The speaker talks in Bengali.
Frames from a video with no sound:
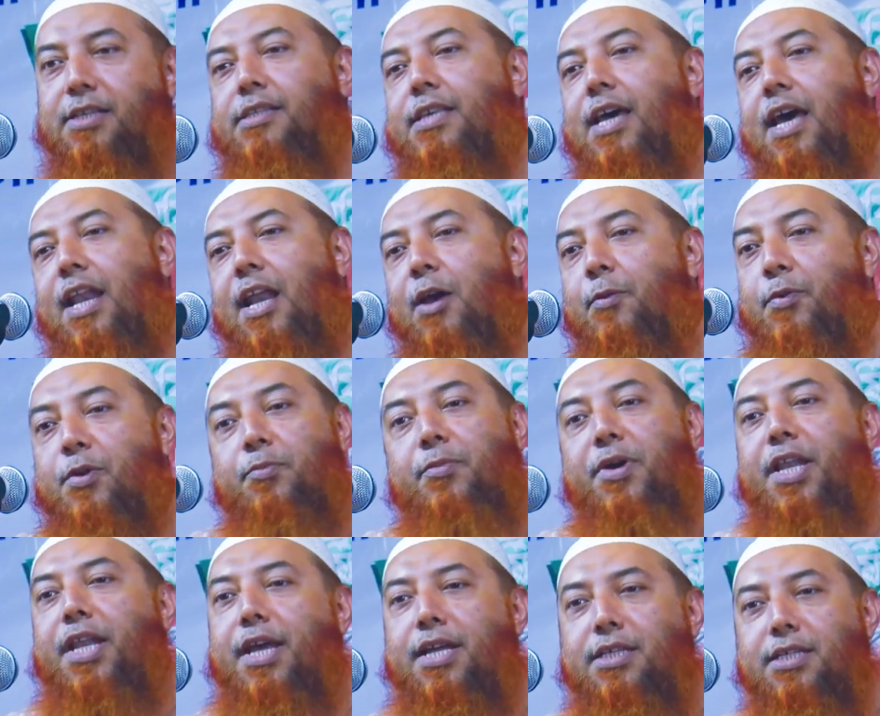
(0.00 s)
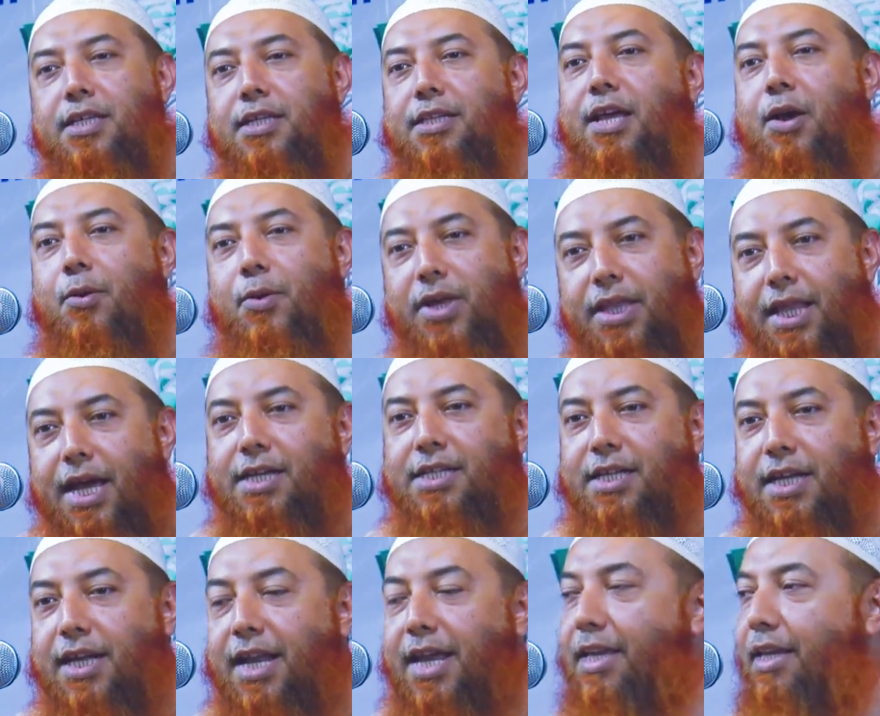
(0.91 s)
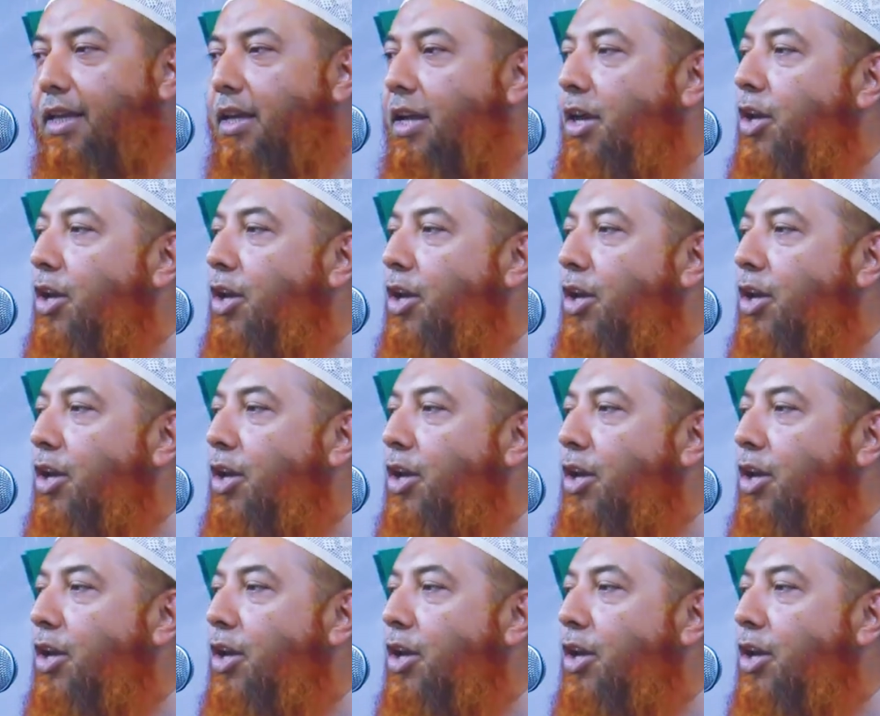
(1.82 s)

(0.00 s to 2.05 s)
সালাফি মানহাজের দাওয়াত আসে নাই